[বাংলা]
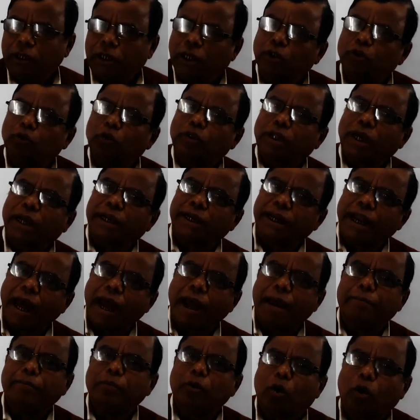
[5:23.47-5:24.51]
কিন্তু তার
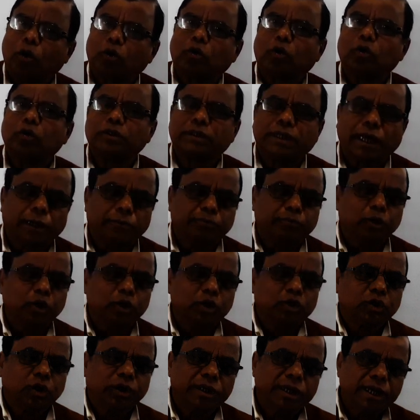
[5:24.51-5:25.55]
নাম গঠন তার
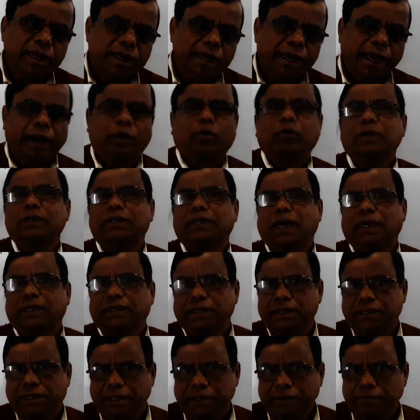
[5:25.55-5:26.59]
পরিচয় একই
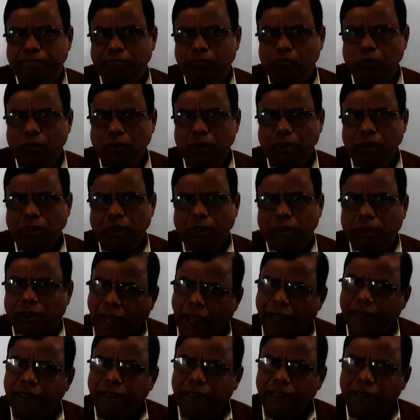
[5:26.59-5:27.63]
থাকতেছে
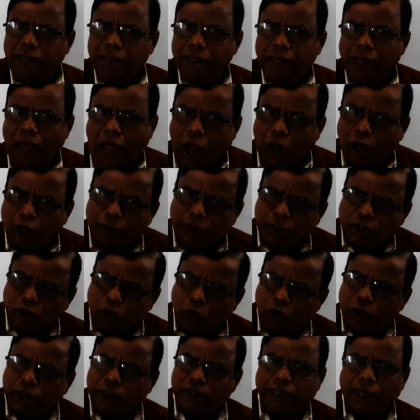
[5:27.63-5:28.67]
তাই আণবিক
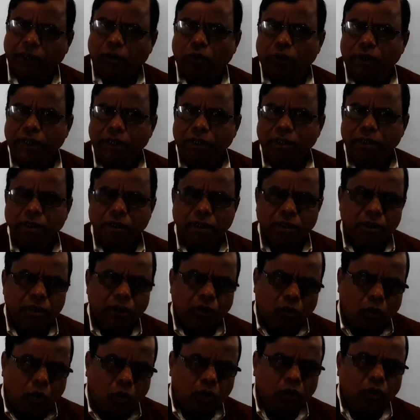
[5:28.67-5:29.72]
সংকেত একই
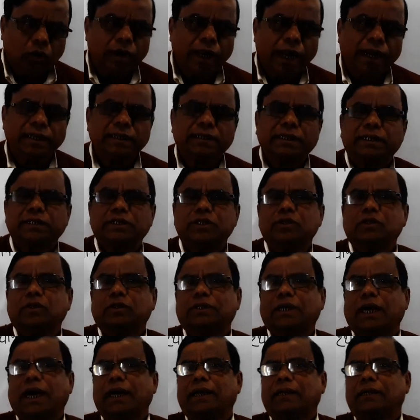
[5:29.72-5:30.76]
গঠন আলাদার জন্য
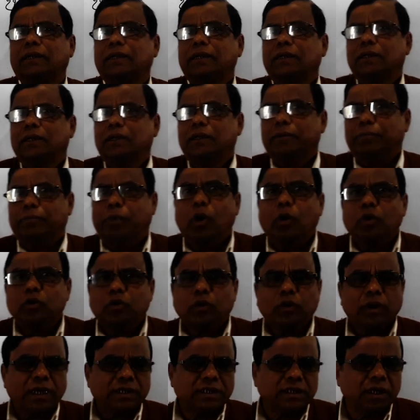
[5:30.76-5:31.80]
তার
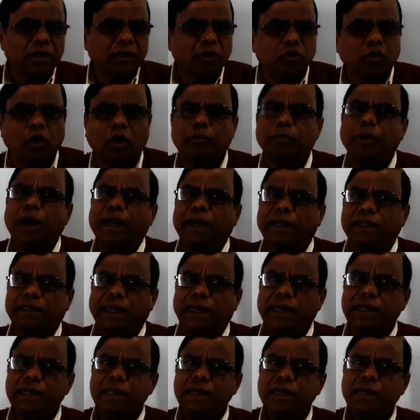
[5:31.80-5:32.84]
ভৌত রাসায়নিক ধর্ম
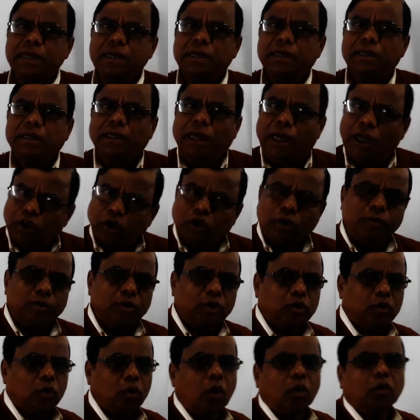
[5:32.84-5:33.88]
আলাদা এই
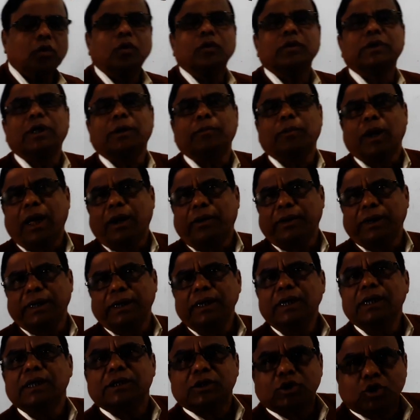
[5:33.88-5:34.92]
সমস্ত গঠনকে বলা
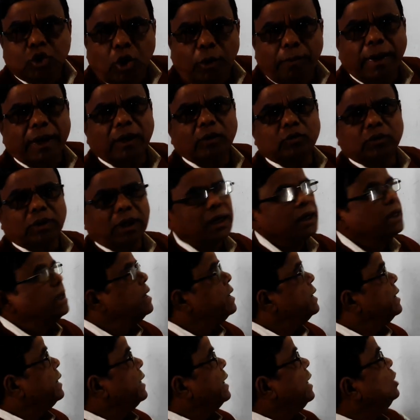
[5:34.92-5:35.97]
হয় সমানতা
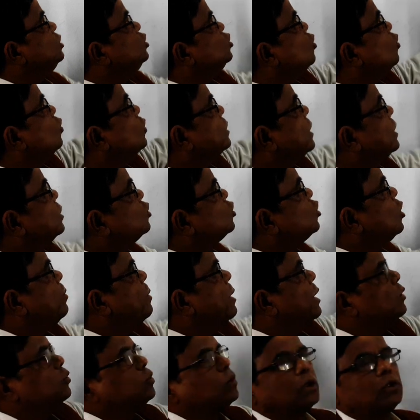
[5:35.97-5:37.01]
এই যোগটার
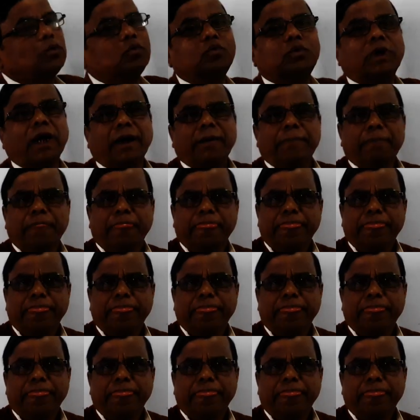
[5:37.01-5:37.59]
সমানতা দুটা